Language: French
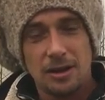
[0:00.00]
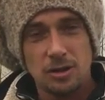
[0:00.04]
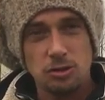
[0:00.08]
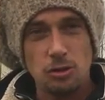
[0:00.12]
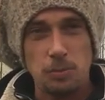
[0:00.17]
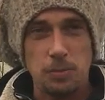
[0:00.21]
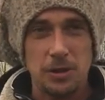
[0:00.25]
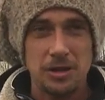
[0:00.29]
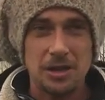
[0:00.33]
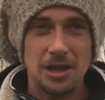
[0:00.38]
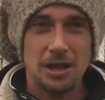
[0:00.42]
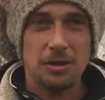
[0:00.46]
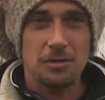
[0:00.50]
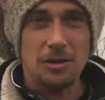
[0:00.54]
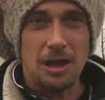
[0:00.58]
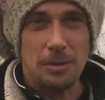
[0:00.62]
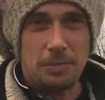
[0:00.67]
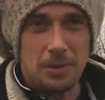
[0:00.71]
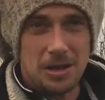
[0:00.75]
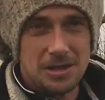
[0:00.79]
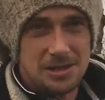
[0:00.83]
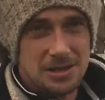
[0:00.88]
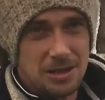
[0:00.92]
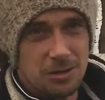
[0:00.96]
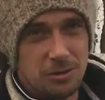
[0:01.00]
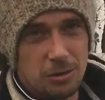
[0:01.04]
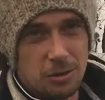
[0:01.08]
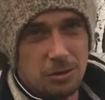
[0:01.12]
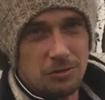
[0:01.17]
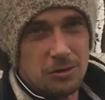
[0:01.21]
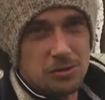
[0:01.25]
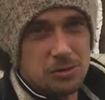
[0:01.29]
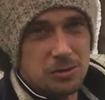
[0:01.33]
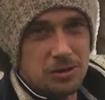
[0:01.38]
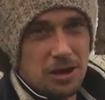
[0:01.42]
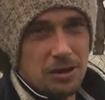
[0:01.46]
Je ne veux pas dire que la parcelle de
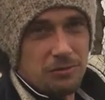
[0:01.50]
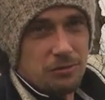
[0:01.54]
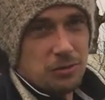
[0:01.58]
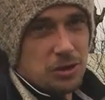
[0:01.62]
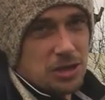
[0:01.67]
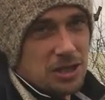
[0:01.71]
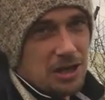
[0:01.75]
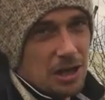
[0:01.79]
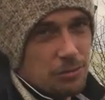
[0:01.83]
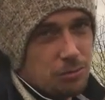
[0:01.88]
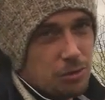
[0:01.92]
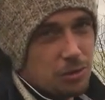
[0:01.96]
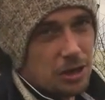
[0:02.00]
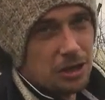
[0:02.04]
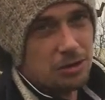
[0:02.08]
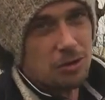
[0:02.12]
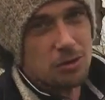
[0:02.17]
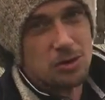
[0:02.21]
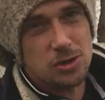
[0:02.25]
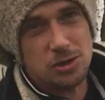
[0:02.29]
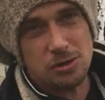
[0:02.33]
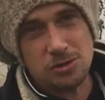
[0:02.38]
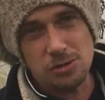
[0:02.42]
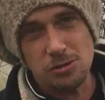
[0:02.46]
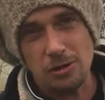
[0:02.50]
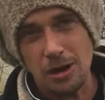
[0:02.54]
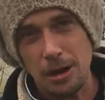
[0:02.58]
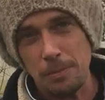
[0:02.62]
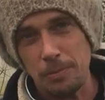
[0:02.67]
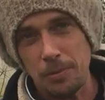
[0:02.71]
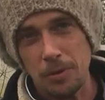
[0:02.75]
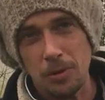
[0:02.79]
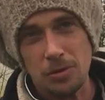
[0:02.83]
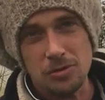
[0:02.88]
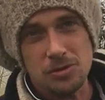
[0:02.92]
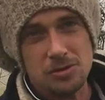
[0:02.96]
conventionnel, vu qu'il a bourré dans le sens de
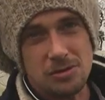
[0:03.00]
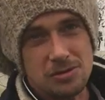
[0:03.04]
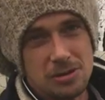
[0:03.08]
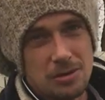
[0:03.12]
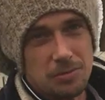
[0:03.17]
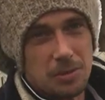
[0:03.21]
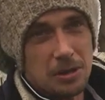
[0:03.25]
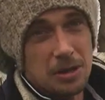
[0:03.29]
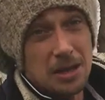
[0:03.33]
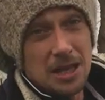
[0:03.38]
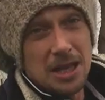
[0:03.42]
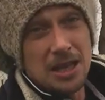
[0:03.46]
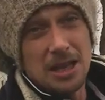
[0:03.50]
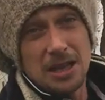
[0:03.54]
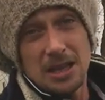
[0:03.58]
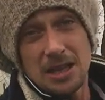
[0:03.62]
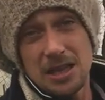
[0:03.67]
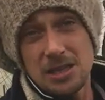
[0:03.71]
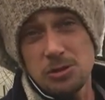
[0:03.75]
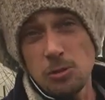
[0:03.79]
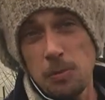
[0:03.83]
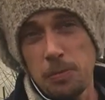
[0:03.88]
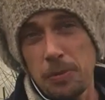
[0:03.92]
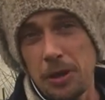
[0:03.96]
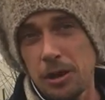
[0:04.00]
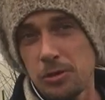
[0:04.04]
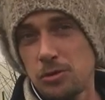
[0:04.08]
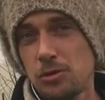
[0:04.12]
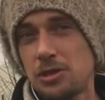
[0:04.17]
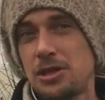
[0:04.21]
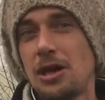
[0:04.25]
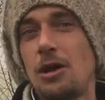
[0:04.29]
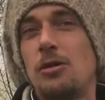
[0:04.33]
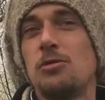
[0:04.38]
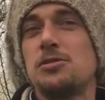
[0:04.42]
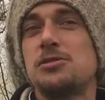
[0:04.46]
la pente, ils ont
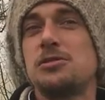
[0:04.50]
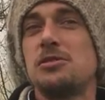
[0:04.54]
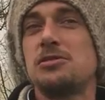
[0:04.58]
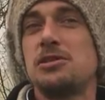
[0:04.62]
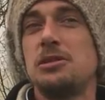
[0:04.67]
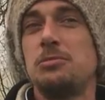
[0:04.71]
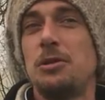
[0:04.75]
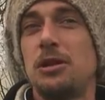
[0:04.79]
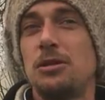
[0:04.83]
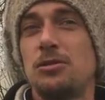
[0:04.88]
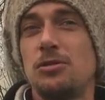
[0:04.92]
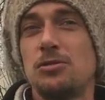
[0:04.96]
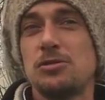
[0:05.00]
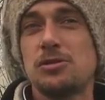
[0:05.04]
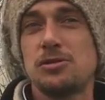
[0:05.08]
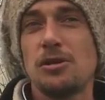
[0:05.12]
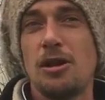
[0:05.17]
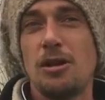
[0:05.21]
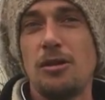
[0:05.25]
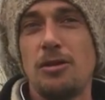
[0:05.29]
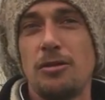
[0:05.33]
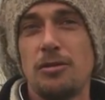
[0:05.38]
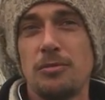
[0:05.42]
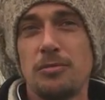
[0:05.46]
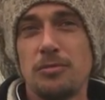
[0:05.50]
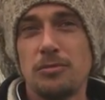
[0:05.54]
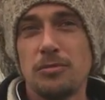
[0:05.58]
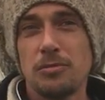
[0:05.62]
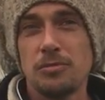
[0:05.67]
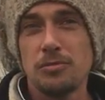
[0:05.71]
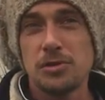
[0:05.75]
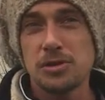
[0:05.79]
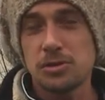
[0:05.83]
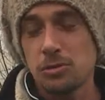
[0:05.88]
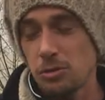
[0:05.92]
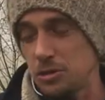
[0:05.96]
perdu 40 cm de sol,
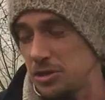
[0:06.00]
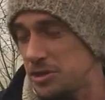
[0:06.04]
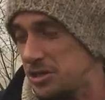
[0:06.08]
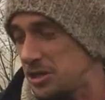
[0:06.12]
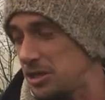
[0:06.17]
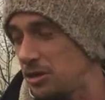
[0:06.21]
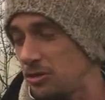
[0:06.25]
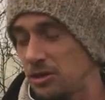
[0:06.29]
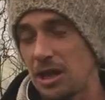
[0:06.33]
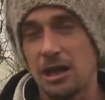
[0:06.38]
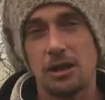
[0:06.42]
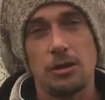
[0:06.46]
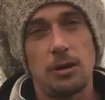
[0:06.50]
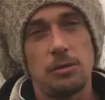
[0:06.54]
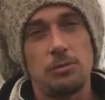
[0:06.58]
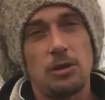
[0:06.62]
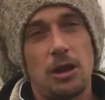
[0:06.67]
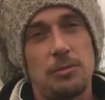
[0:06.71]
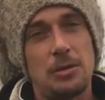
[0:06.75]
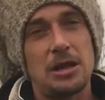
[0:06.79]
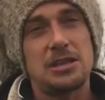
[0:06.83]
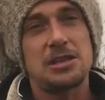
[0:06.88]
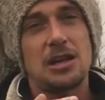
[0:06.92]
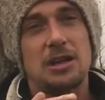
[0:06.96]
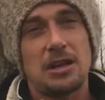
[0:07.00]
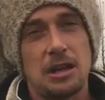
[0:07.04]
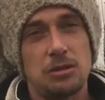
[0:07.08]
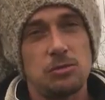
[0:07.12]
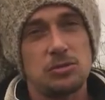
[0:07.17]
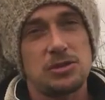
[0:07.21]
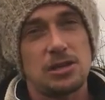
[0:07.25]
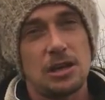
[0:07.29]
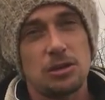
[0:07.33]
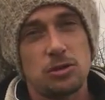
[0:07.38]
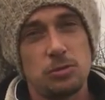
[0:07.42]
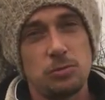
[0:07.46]
puisque ici, il y en a quand même de la matière qui a
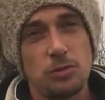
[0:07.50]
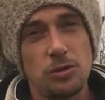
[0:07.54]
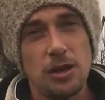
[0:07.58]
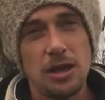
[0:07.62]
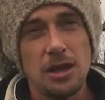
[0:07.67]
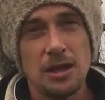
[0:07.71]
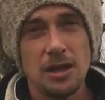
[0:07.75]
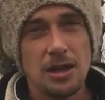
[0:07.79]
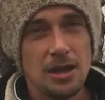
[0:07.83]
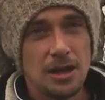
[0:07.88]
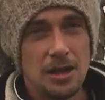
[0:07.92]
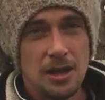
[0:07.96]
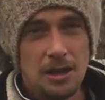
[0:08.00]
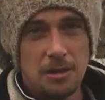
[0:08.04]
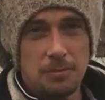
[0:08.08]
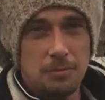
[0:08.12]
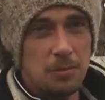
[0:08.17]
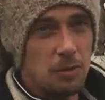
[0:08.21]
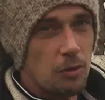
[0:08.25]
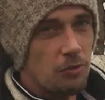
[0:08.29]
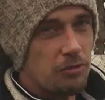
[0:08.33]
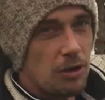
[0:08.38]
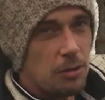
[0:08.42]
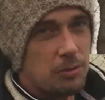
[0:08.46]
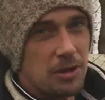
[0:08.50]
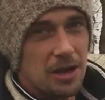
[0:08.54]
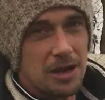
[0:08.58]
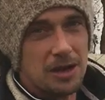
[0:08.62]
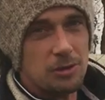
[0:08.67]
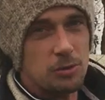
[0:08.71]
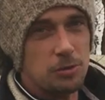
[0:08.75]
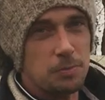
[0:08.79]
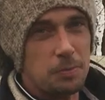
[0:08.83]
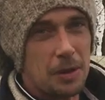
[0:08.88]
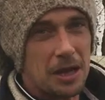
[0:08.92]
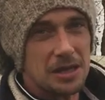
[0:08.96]
dû s'accumuler. Mais on voit bien
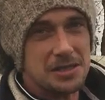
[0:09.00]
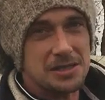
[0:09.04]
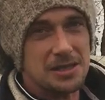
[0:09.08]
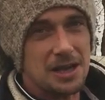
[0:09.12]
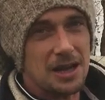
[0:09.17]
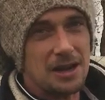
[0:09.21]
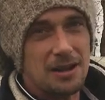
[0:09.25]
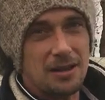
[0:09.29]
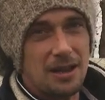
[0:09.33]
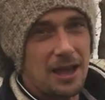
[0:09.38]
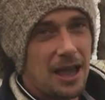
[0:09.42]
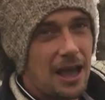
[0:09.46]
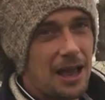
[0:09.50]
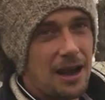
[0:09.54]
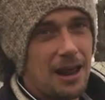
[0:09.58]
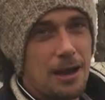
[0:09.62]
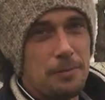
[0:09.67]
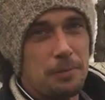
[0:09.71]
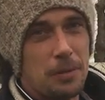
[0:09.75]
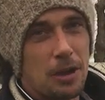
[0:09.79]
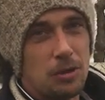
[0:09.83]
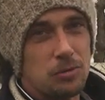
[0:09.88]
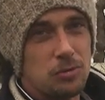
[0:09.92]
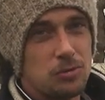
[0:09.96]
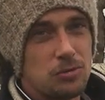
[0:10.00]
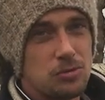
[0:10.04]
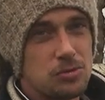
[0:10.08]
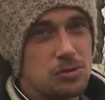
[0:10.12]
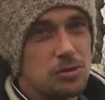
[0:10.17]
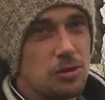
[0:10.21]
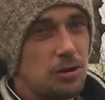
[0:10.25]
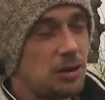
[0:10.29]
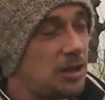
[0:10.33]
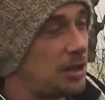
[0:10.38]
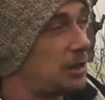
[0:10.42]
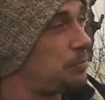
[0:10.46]
que l'autre parcelle, elle a perdu du
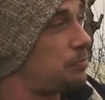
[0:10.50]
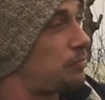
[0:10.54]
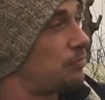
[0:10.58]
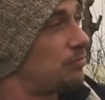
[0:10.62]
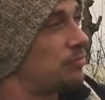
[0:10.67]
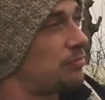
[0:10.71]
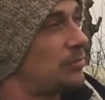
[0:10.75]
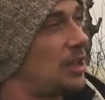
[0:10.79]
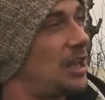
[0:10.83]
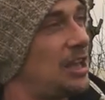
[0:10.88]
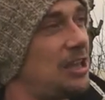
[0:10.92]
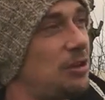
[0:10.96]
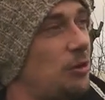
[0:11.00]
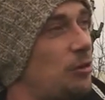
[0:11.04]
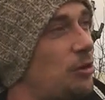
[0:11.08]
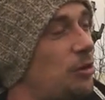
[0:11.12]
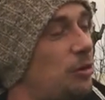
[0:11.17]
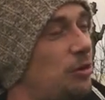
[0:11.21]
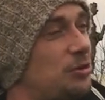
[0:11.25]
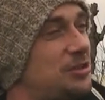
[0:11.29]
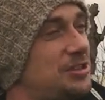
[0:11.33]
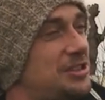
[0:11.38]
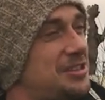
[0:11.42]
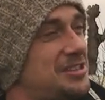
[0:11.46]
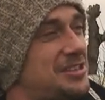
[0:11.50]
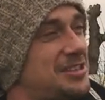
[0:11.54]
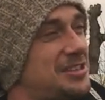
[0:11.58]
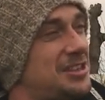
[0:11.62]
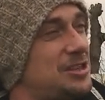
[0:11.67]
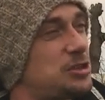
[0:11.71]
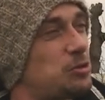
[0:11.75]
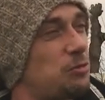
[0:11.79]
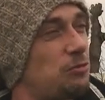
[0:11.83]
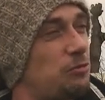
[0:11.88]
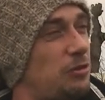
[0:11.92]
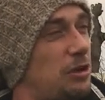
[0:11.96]
sol. Et ayant grandi
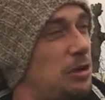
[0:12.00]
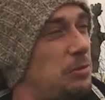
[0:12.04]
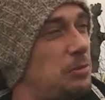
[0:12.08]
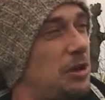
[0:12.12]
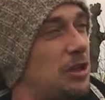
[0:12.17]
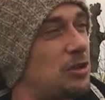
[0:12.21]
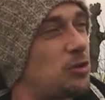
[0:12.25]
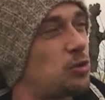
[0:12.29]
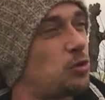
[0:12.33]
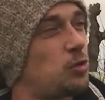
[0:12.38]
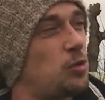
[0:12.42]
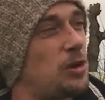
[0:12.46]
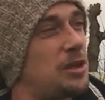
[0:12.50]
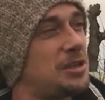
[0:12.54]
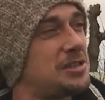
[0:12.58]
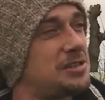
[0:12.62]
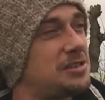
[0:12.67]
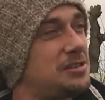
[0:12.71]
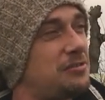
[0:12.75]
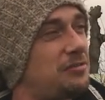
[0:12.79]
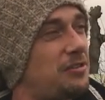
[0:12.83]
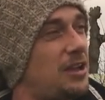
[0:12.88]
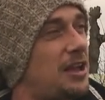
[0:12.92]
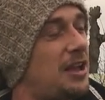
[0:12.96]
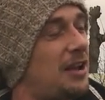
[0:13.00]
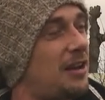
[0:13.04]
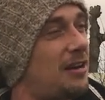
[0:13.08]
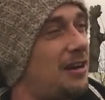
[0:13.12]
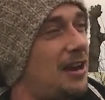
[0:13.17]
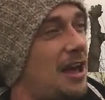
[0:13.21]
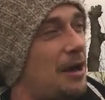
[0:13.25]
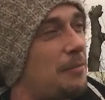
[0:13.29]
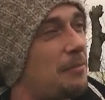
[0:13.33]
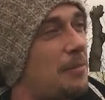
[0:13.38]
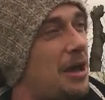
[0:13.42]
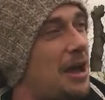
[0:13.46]
ici, je voyais bien tous les hivers
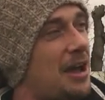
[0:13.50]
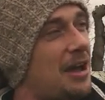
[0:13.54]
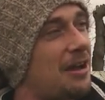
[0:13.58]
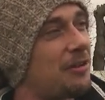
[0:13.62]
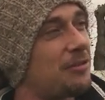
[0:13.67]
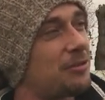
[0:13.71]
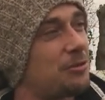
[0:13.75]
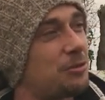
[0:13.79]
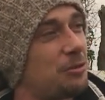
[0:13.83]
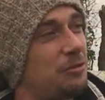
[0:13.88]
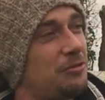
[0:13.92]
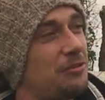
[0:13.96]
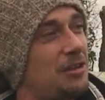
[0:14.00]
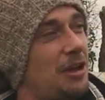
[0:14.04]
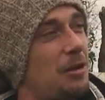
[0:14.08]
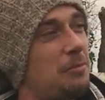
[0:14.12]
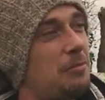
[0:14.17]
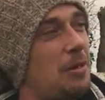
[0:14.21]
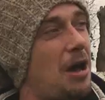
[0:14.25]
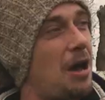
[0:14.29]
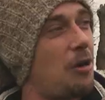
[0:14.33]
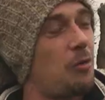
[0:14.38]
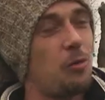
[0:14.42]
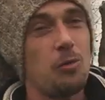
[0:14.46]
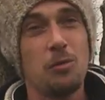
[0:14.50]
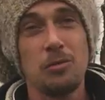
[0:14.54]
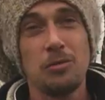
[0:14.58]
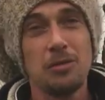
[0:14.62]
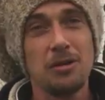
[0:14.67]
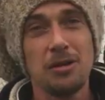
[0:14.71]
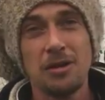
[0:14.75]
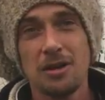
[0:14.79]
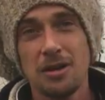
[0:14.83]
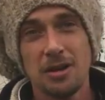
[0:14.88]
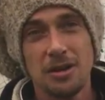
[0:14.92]
la mare devenir marron.